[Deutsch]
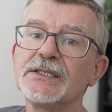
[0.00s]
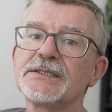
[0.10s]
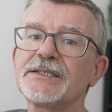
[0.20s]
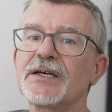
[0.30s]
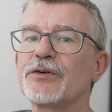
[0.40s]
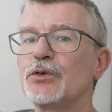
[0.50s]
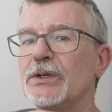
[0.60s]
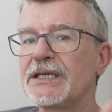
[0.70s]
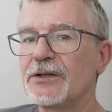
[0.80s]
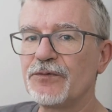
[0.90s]
nicht einfach nur
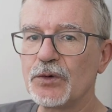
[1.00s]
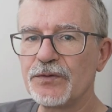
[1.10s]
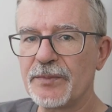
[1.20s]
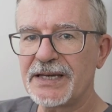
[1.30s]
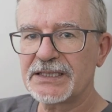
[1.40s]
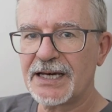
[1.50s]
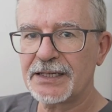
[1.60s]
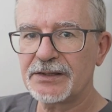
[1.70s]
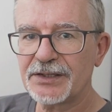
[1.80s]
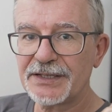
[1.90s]
gegen Vollformat
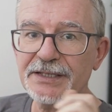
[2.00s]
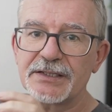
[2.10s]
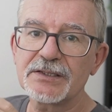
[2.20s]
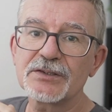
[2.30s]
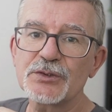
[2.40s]
antreten,